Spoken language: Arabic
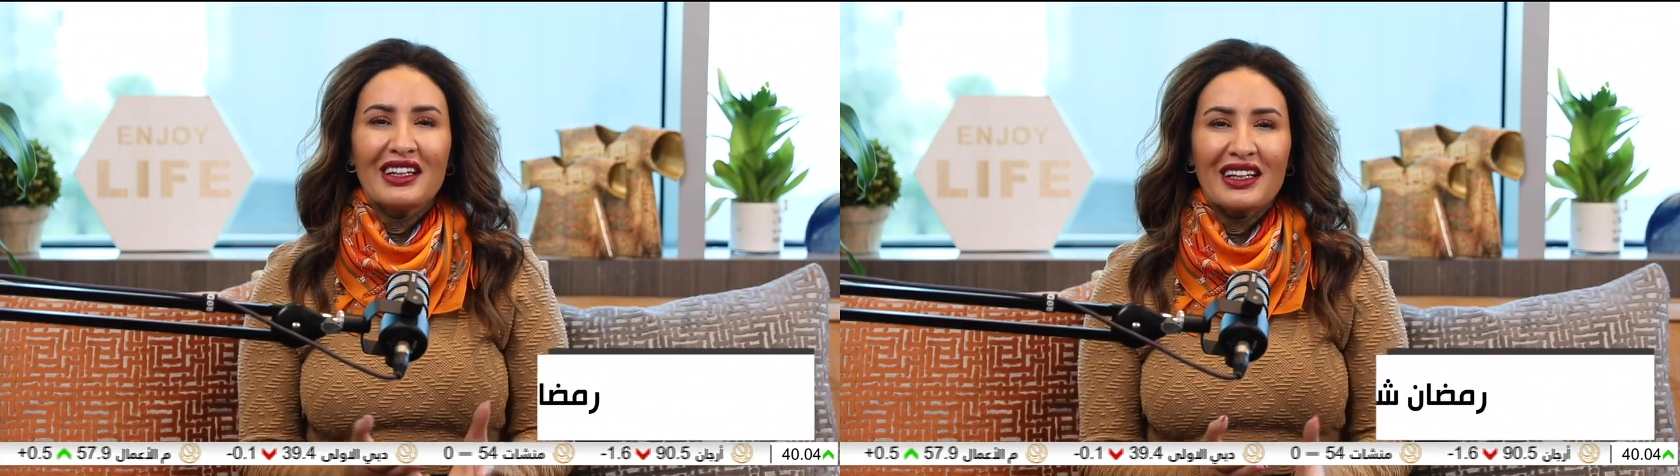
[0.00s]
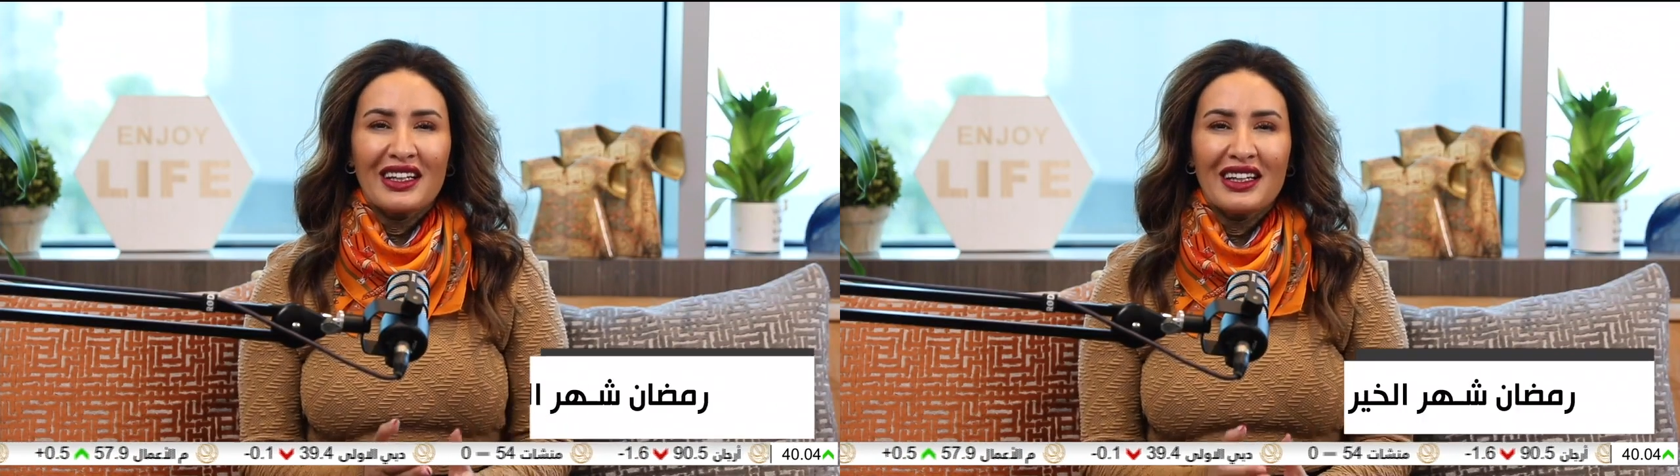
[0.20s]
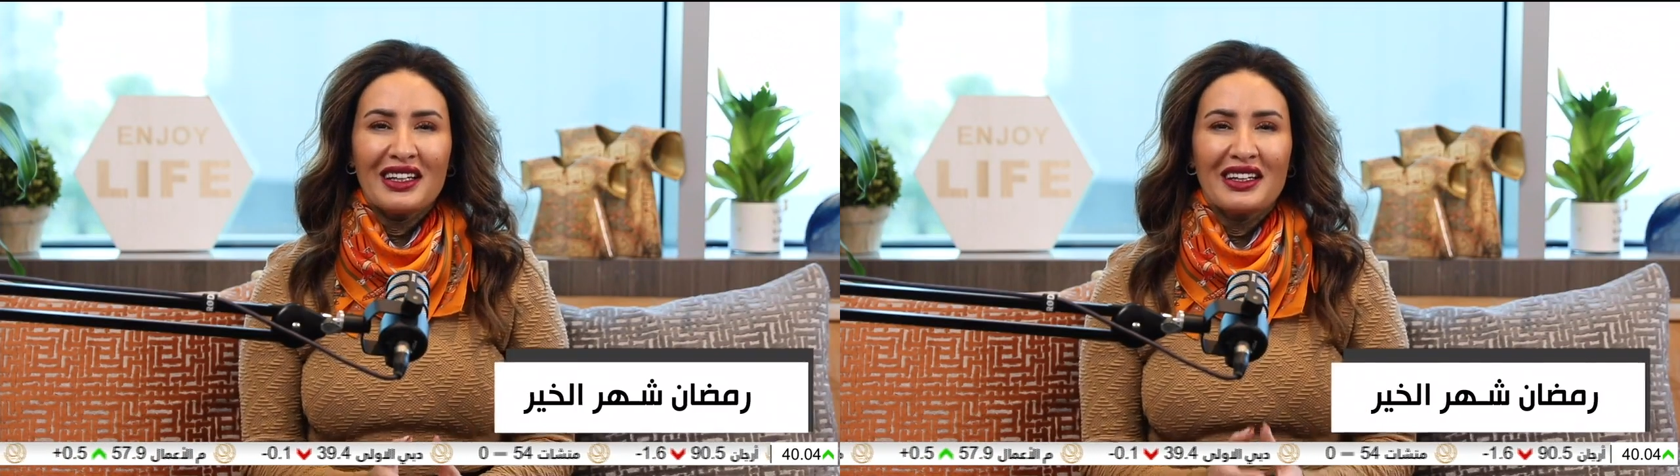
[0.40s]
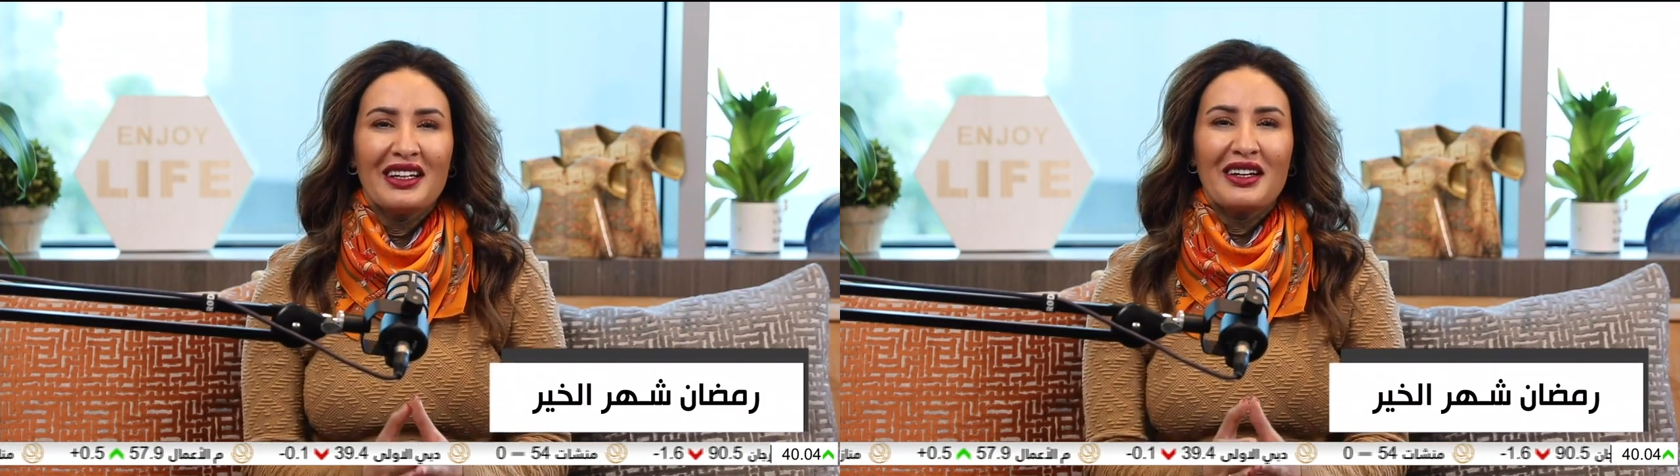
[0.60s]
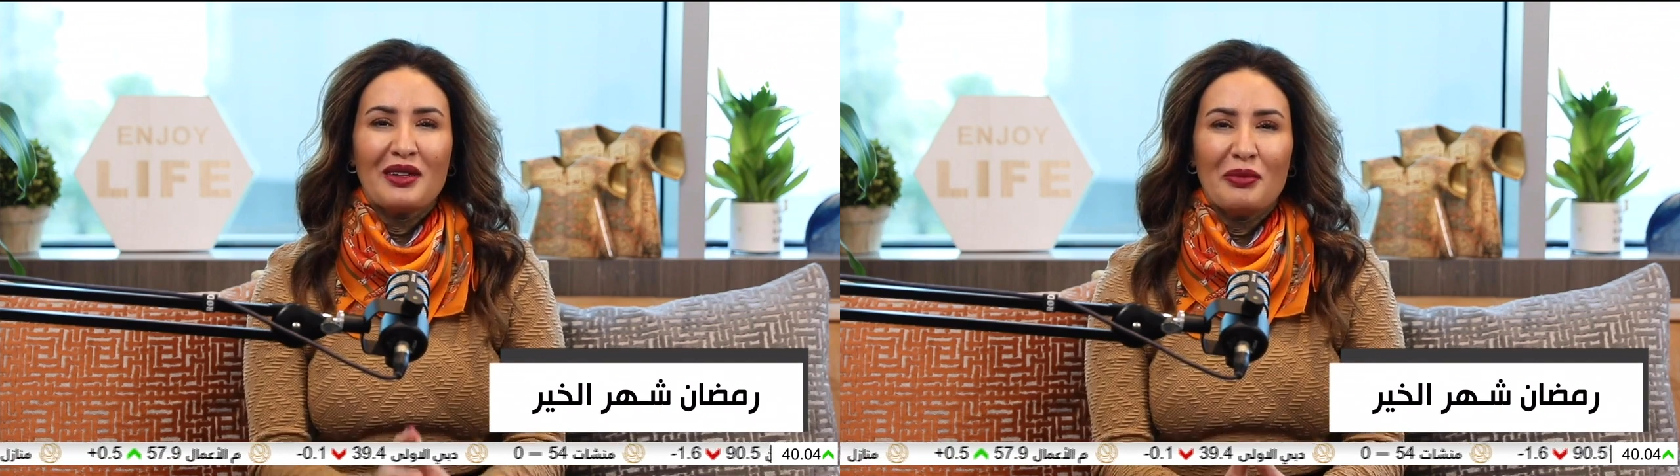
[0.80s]
الخير
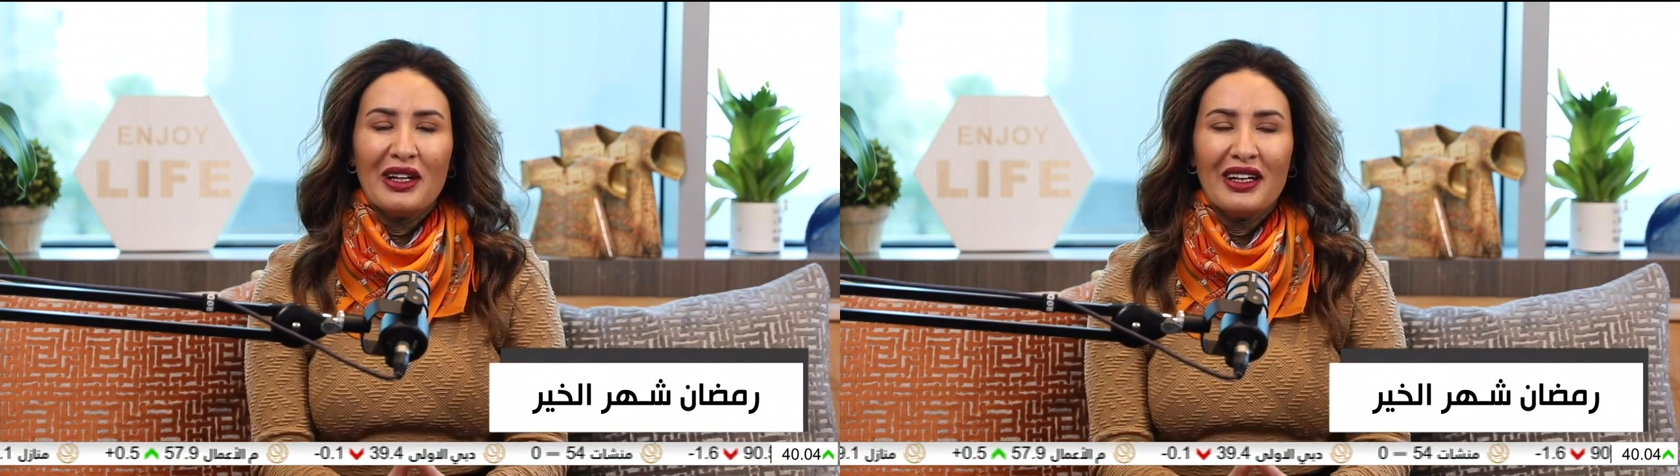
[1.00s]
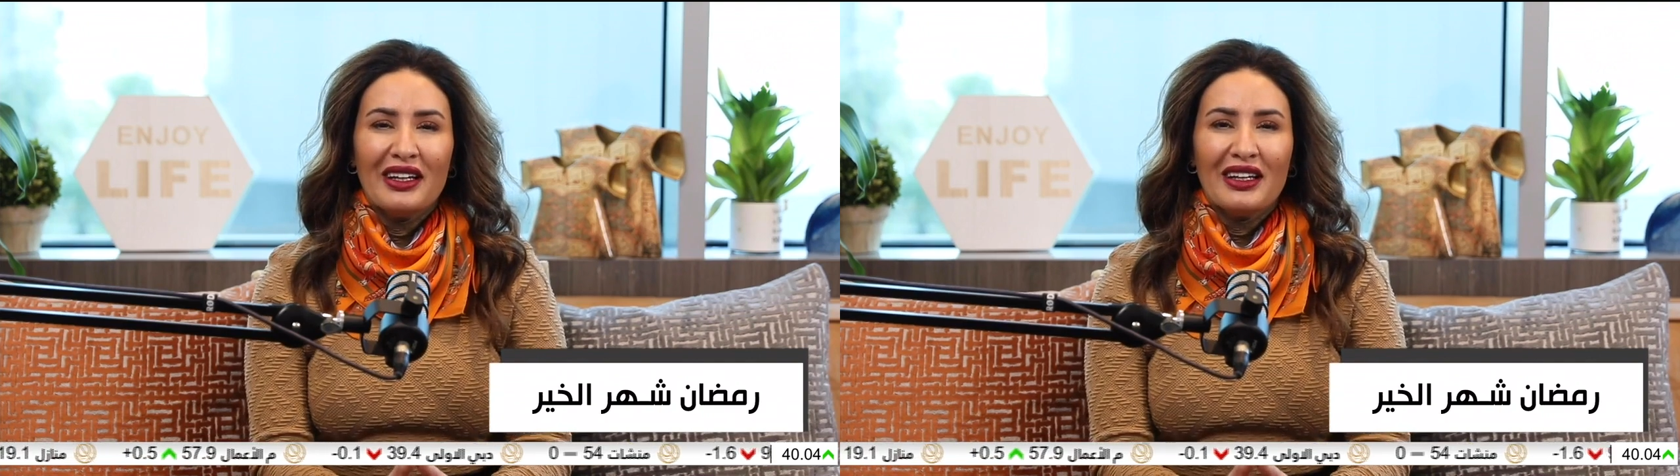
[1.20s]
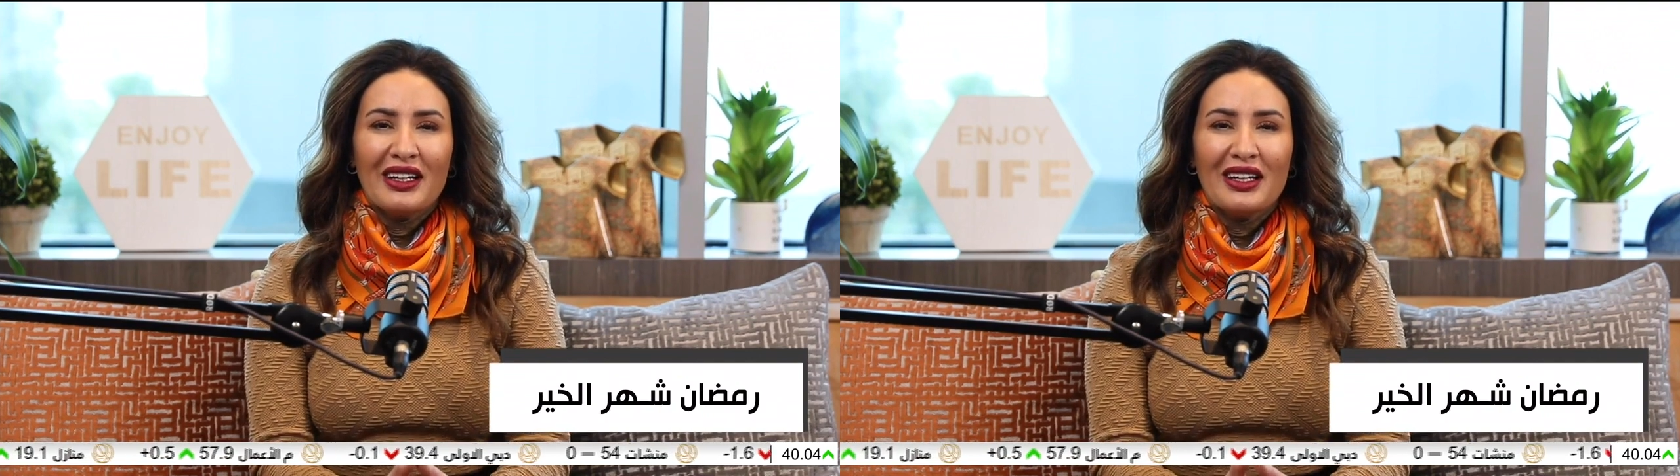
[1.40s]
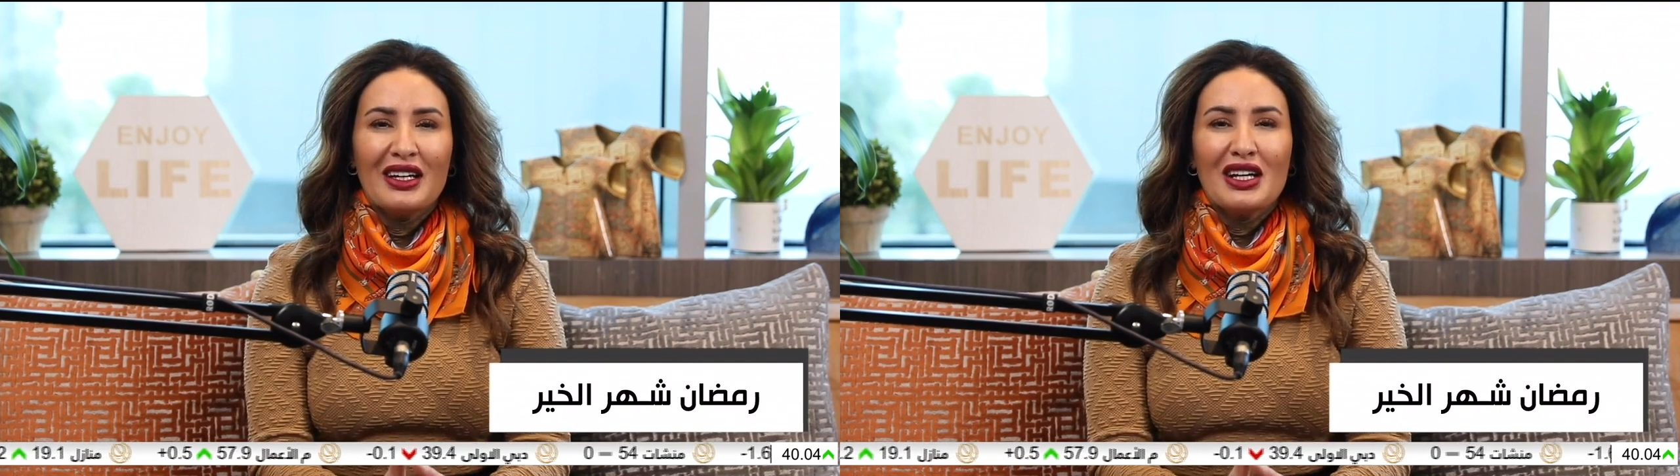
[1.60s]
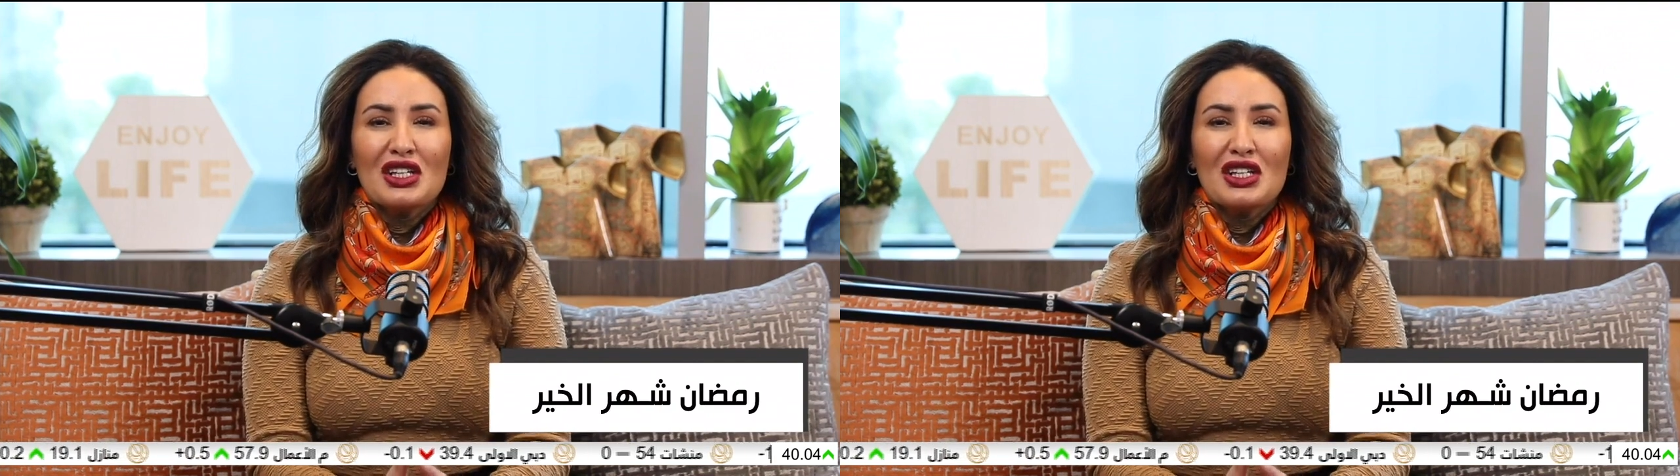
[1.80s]
قرب علينا